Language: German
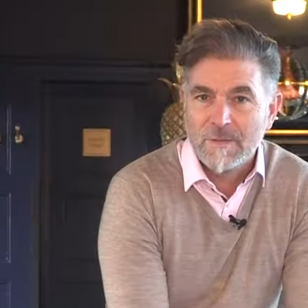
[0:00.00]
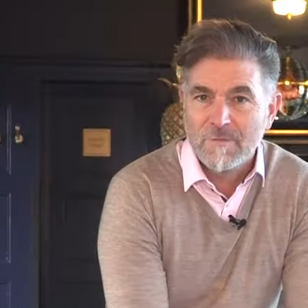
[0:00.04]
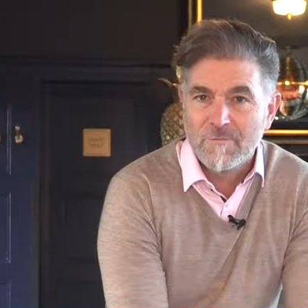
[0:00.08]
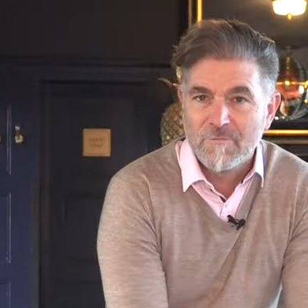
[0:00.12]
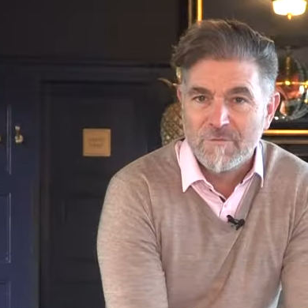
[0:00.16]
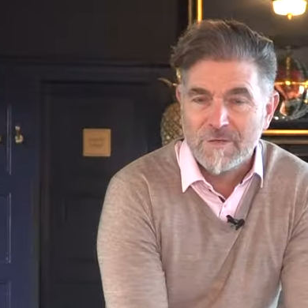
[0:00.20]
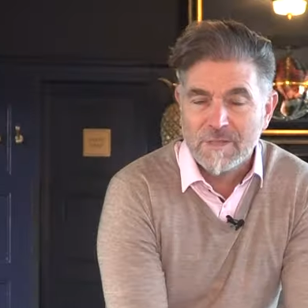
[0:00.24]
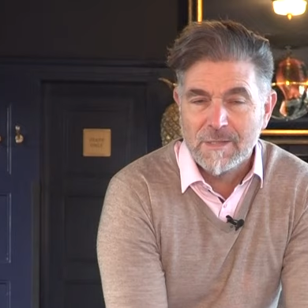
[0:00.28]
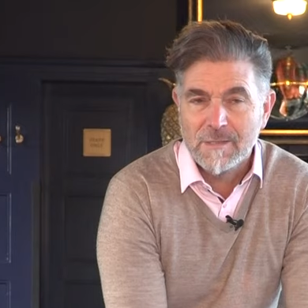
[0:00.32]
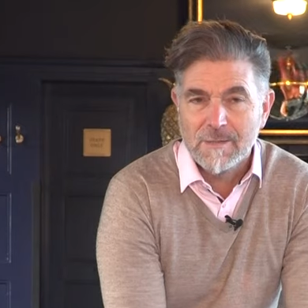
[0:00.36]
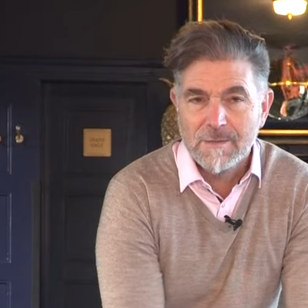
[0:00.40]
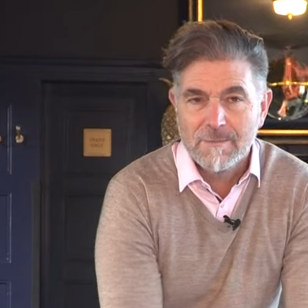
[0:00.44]

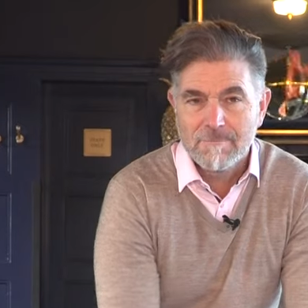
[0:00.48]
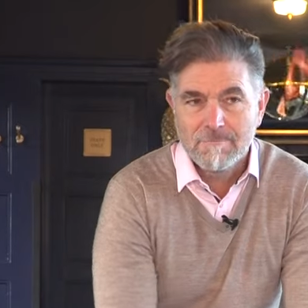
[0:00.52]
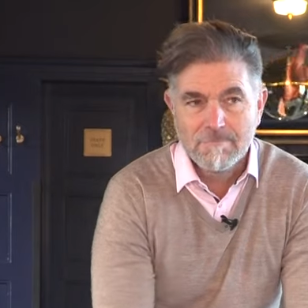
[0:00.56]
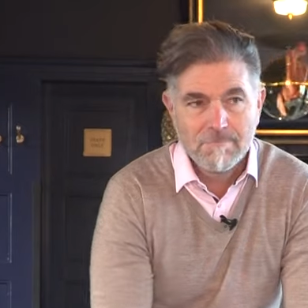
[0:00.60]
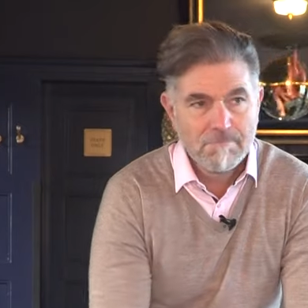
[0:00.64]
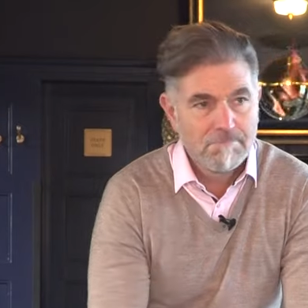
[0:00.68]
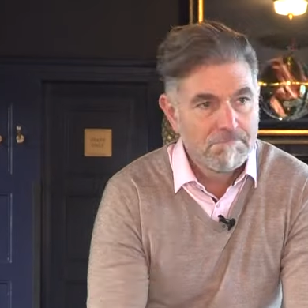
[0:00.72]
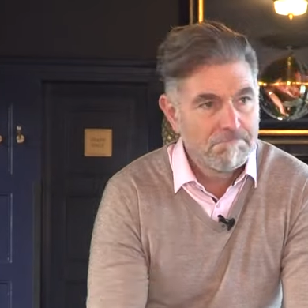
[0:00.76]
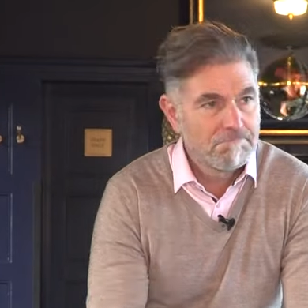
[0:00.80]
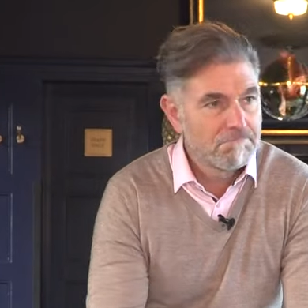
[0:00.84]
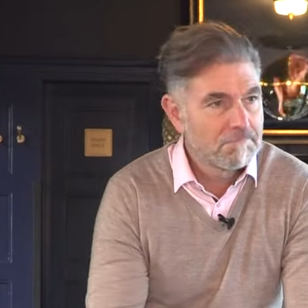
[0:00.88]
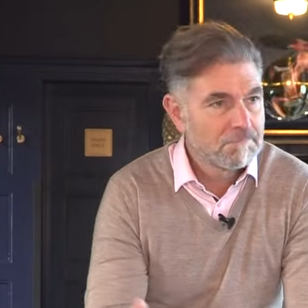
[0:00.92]
viele
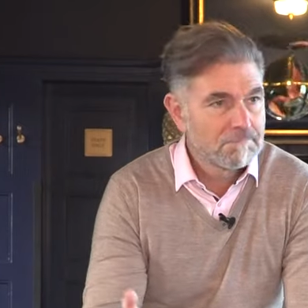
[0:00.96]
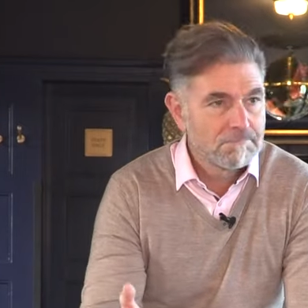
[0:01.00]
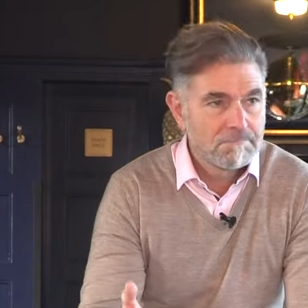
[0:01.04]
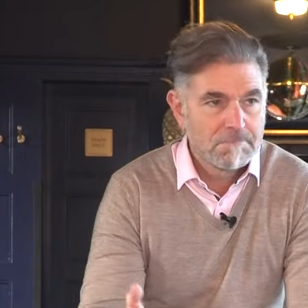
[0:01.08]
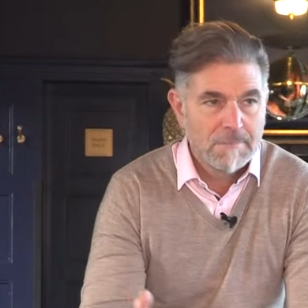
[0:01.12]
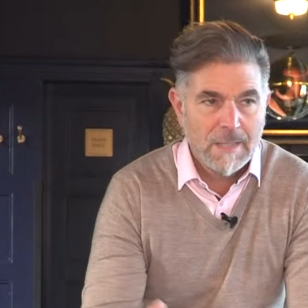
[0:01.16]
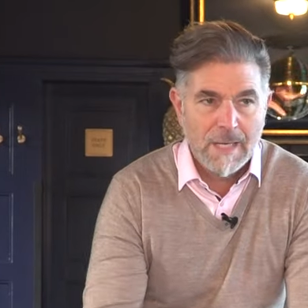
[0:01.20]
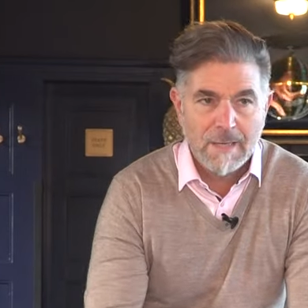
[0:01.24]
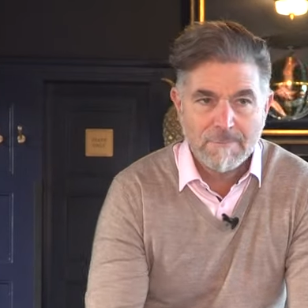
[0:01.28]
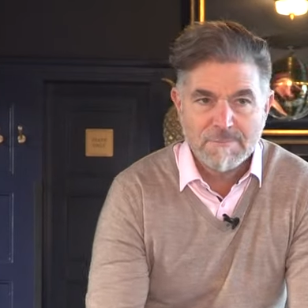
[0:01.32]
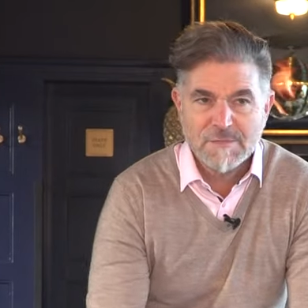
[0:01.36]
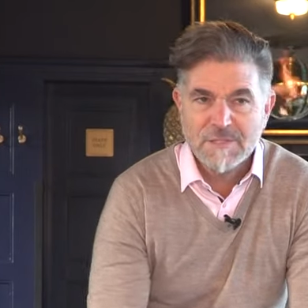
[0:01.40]

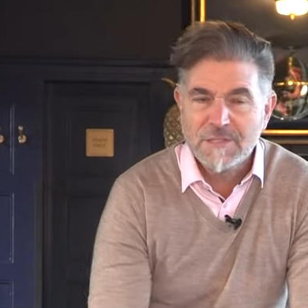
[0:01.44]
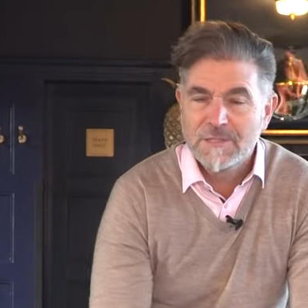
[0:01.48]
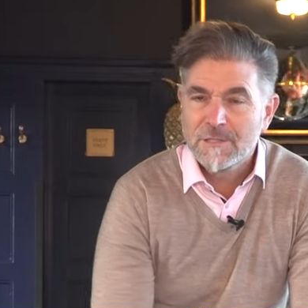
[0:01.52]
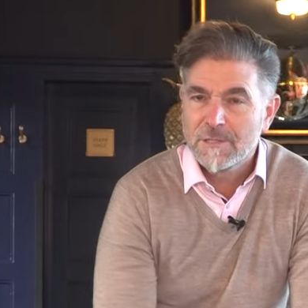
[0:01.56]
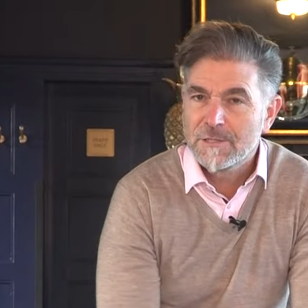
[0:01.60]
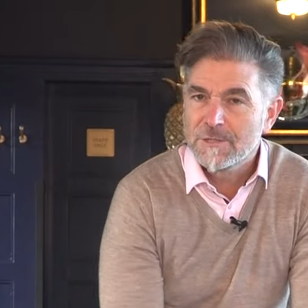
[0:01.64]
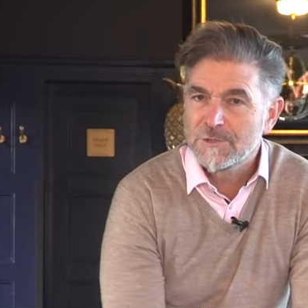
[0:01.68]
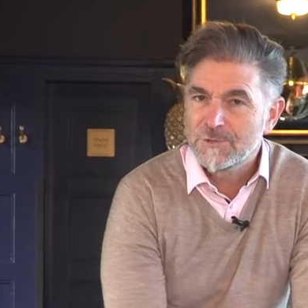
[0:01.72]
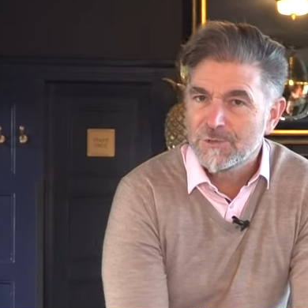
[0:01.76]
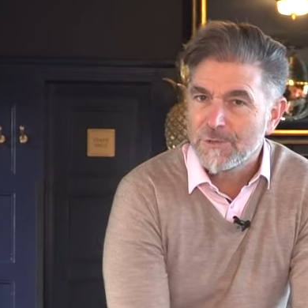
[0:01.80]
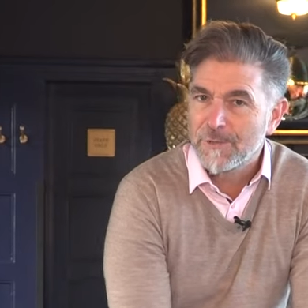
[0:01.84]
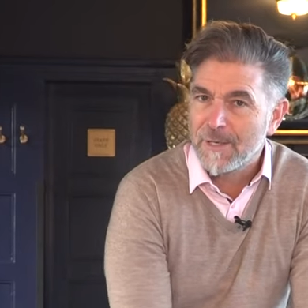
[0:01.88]
haben
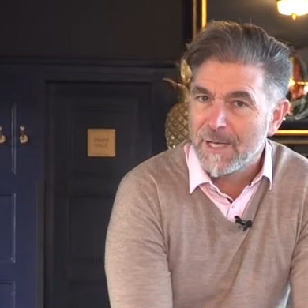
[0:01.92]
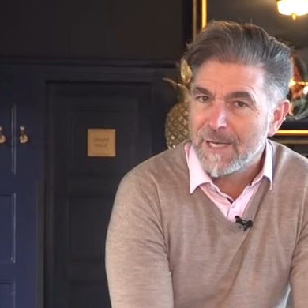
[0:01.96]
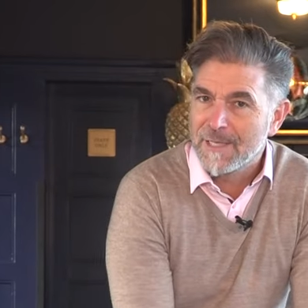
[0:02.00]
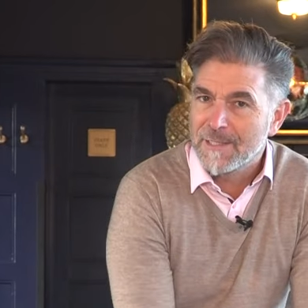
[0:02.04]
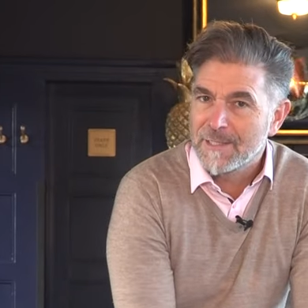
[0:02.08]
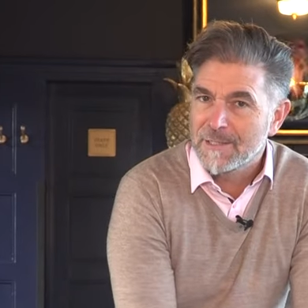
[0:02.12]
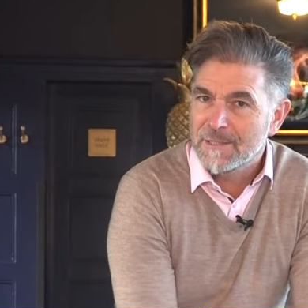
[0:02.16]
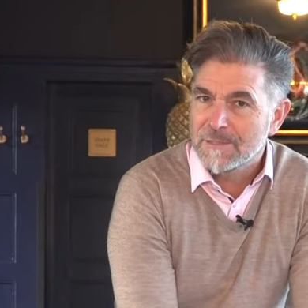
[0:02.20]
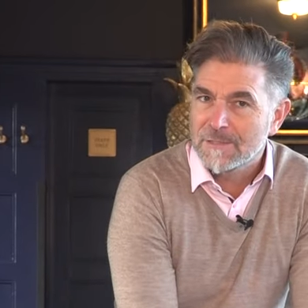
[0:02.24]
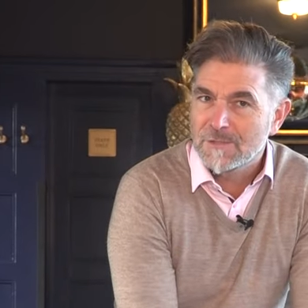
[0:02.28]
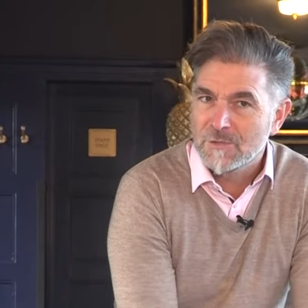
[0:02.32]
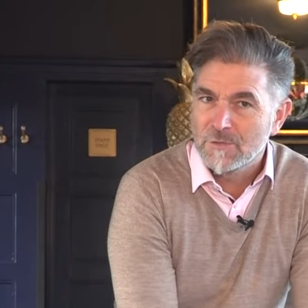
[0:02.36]
sicherlich schon
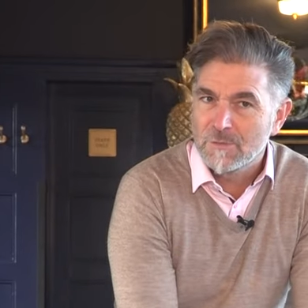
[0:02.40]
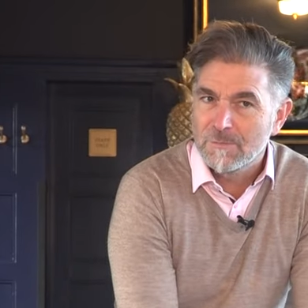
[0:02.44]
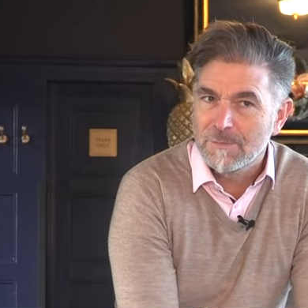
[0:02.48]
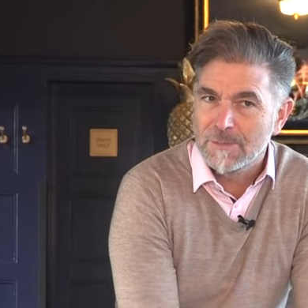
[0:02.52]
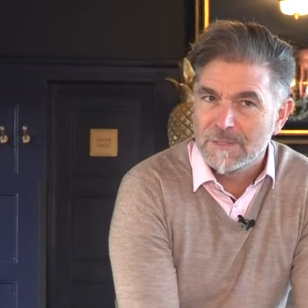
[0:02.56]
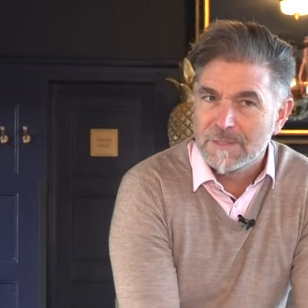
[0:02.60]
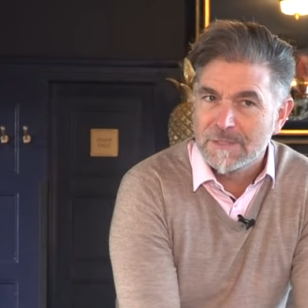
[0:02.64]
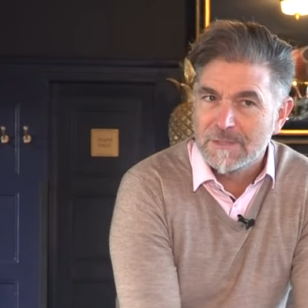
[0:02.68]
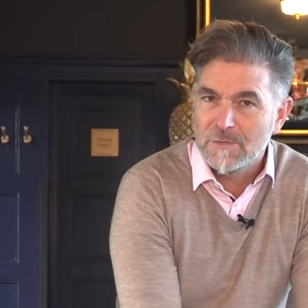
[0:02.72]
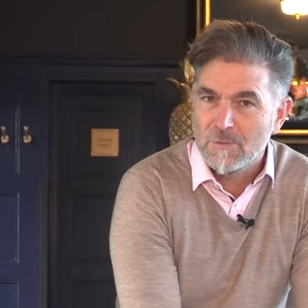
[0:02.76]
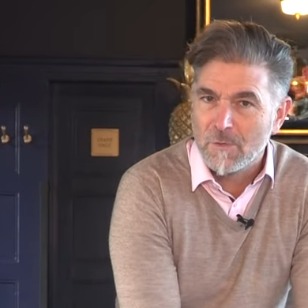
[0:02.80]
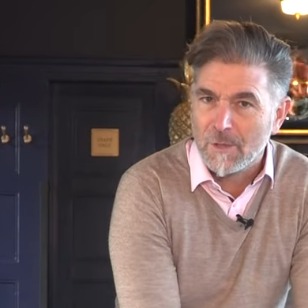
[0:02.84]
einiges über
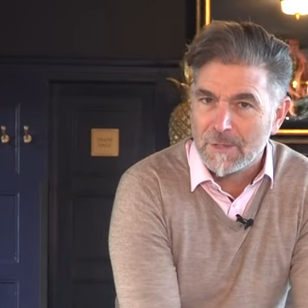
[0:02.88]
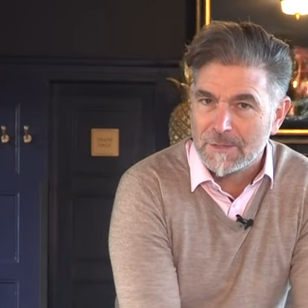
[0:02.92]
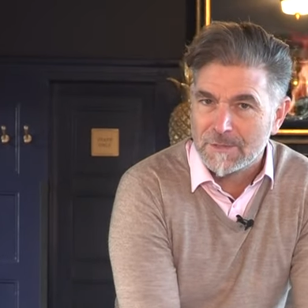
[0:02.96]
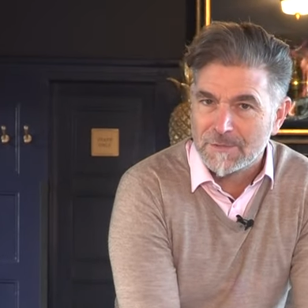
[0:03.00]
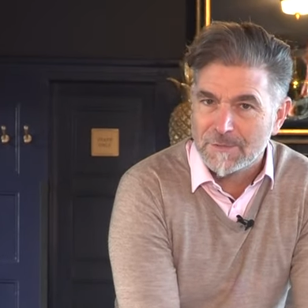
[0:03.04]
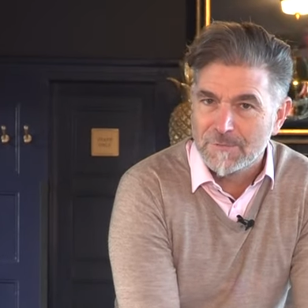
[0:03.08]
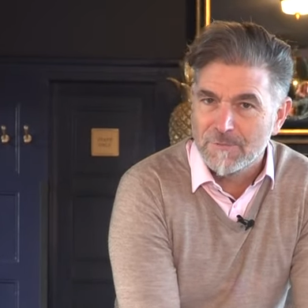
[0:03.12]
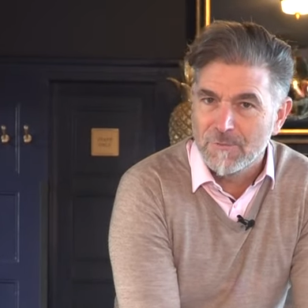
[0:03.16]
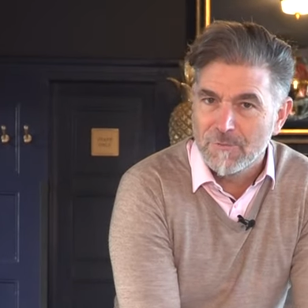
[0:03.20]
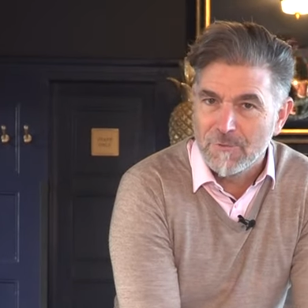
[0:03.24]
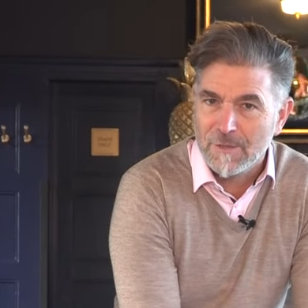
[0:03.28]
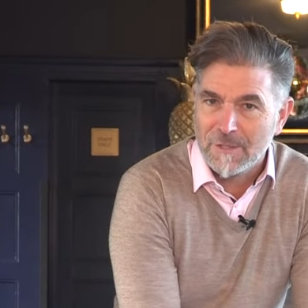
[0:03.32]
diesen Ort
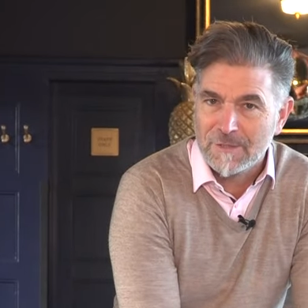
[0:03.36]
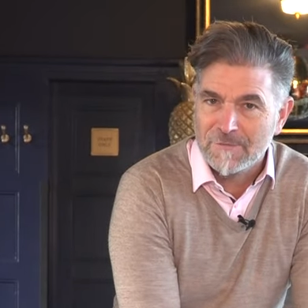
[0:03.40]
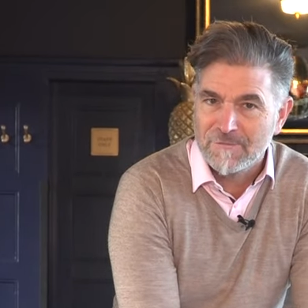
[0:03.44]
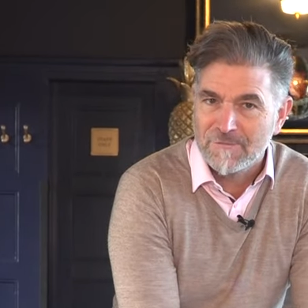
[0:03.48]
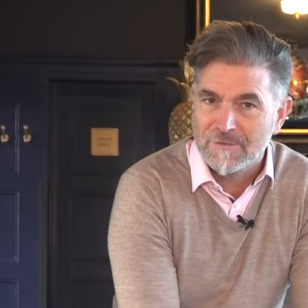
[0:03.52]
gehört,